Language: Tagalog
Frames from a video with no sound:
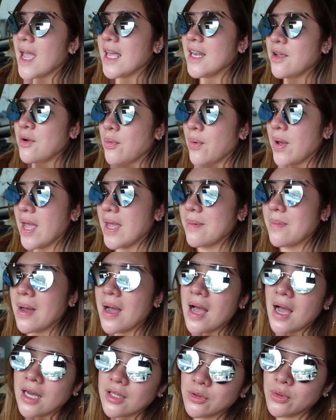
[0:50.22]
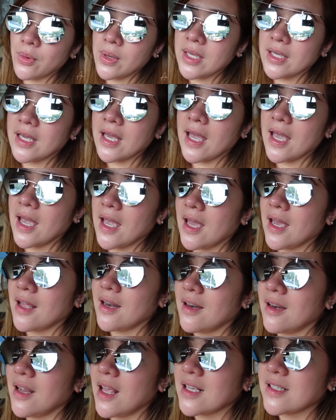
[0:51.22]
Anyway, mga katwinkel,